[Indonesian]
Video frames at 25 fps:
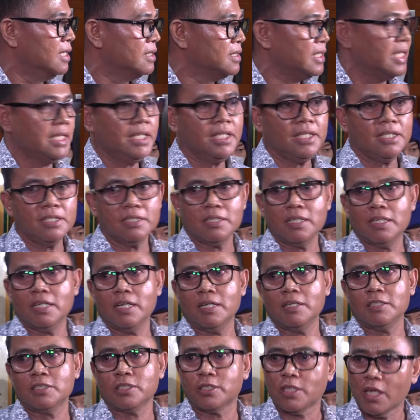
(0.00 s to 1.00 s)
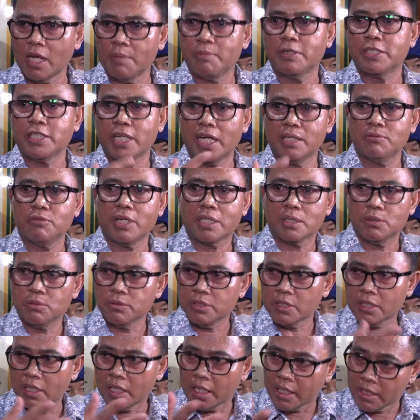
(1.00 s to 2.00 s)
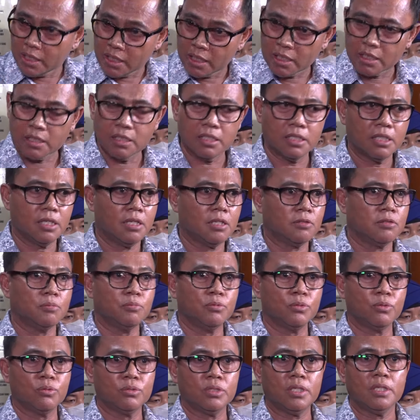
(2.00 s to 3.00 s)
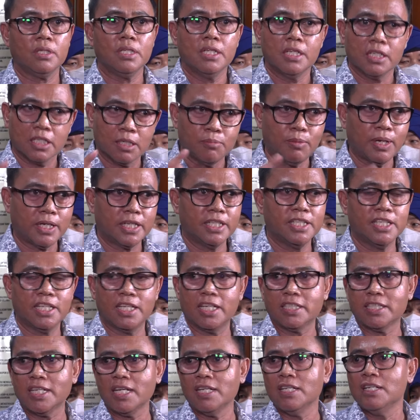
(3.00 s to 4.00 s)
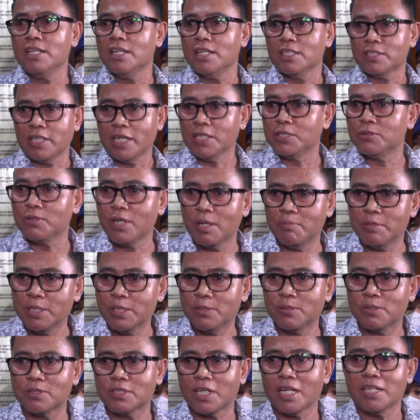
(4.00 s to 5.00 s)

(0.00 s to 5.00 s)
Jadi uh, setelah berjalan waktu, setelah dia kena putusan, kemarin dia datang, saya juga bingung.